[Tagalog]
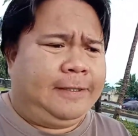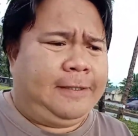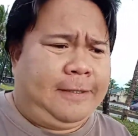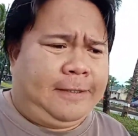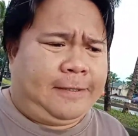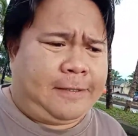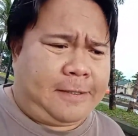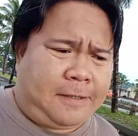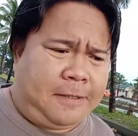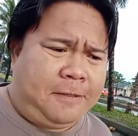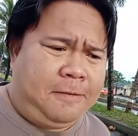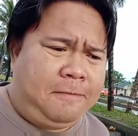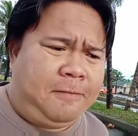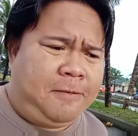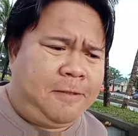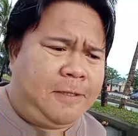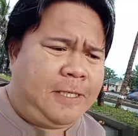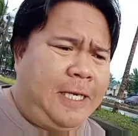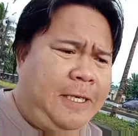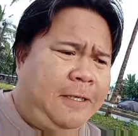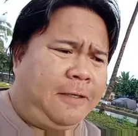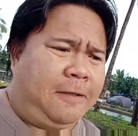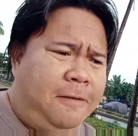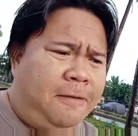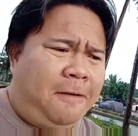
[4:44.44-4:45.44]
so
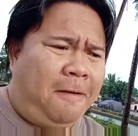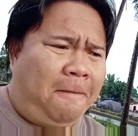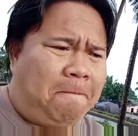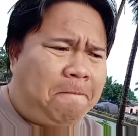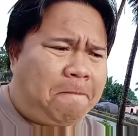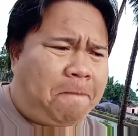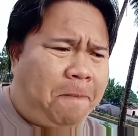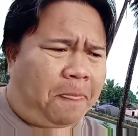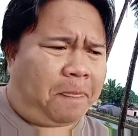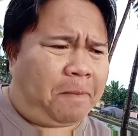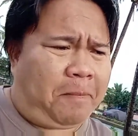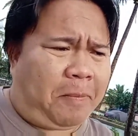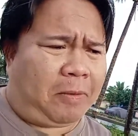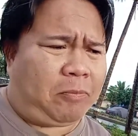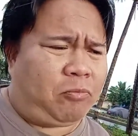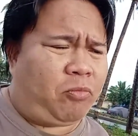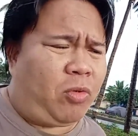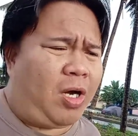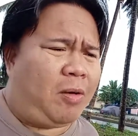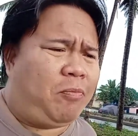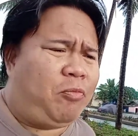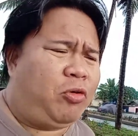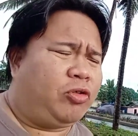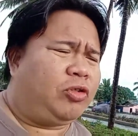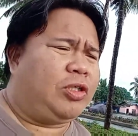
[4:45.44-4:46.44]
muna no pag moabot